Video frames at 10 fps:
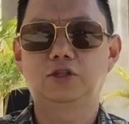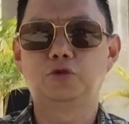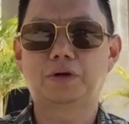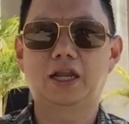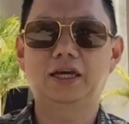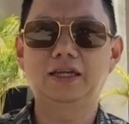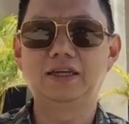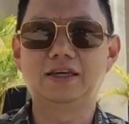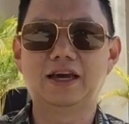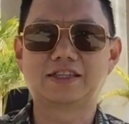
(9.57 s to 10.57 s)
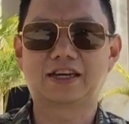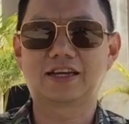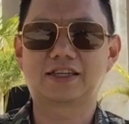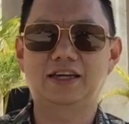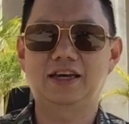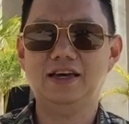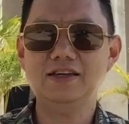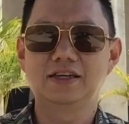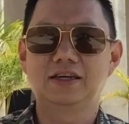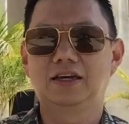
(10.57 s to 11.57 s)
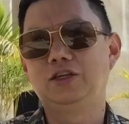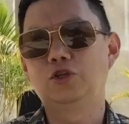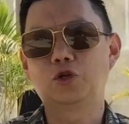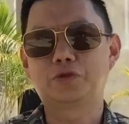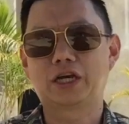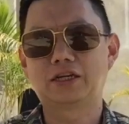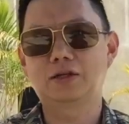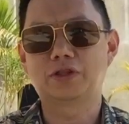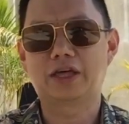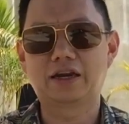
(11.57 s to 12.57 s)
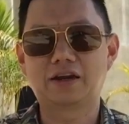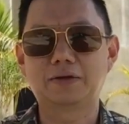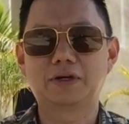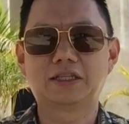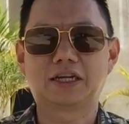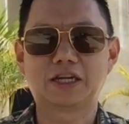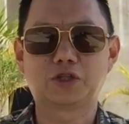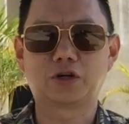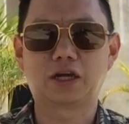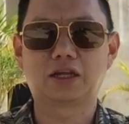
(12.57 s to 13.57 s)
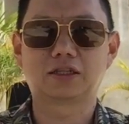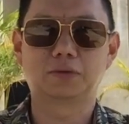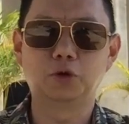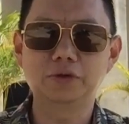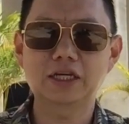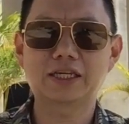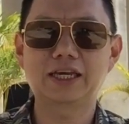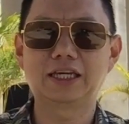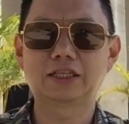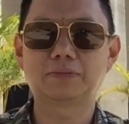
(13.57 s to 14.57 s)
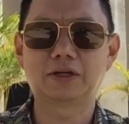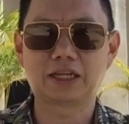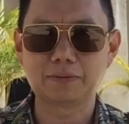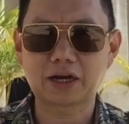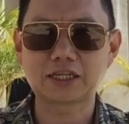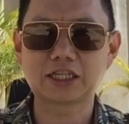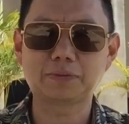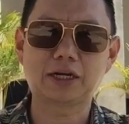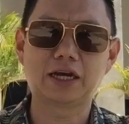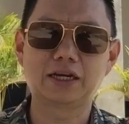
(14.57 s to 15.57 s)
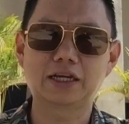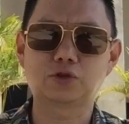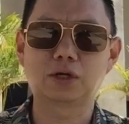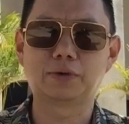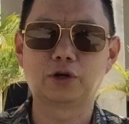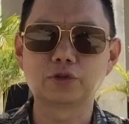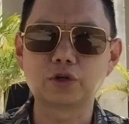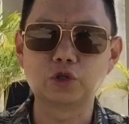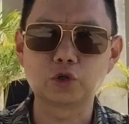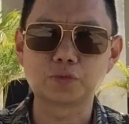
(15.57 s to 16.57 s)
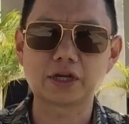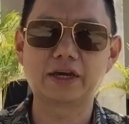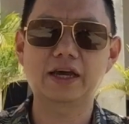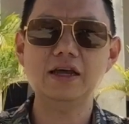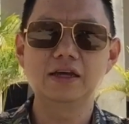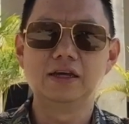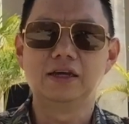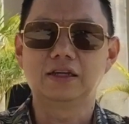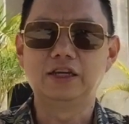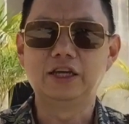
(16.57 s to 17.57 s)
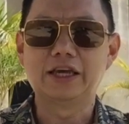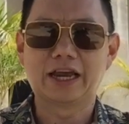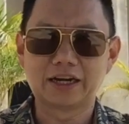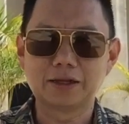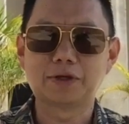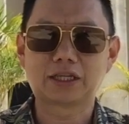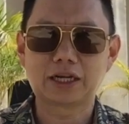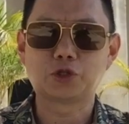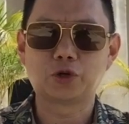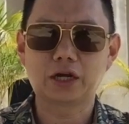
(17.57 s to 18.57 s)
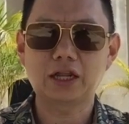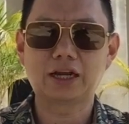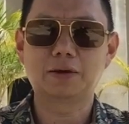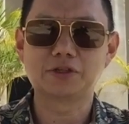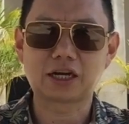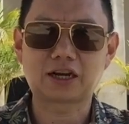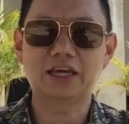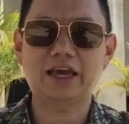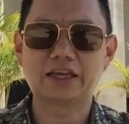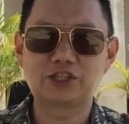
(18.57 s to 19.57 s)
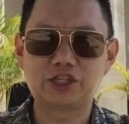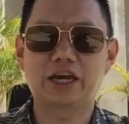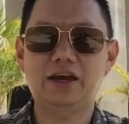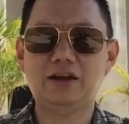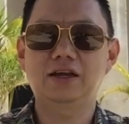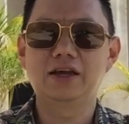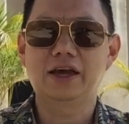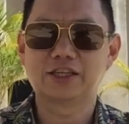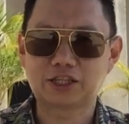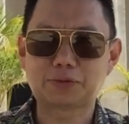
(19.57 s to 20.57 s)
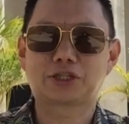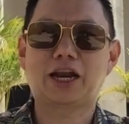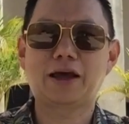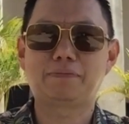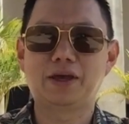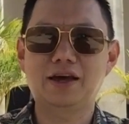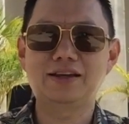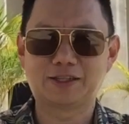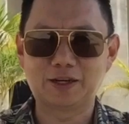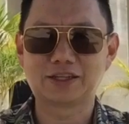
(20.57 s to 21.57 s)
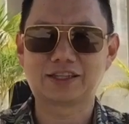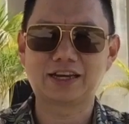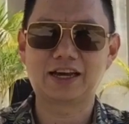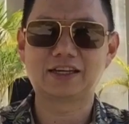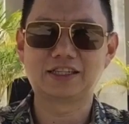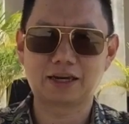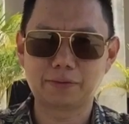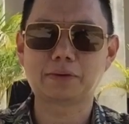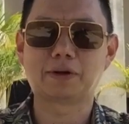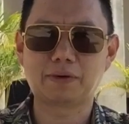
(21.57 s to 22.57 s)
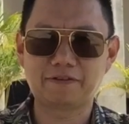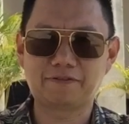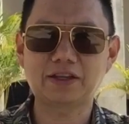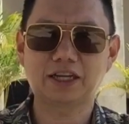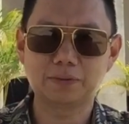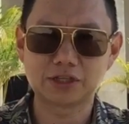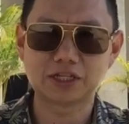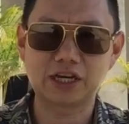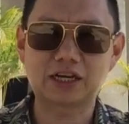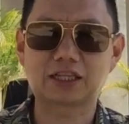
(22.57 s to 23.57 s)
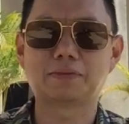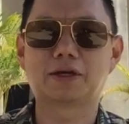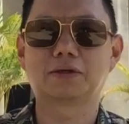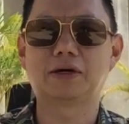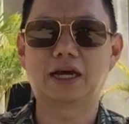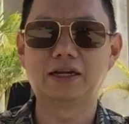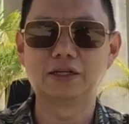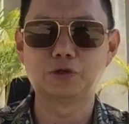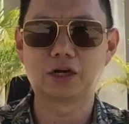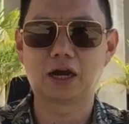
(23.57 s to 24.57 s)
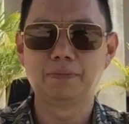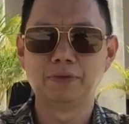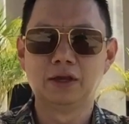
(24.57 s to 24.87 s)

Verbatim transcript: jumpa lagi di acara saya YouTube channel with Hendra Hilman International. Sebelumnya saya ingin berterima kasih kepada Anda yang sudah menonton YouTube saya di Hendra Hilman International. Anda bisa klik and share and subscribe ya di channel saya. Jika memang bermanfaat Anda bisa share ke teman-teman Anda juga.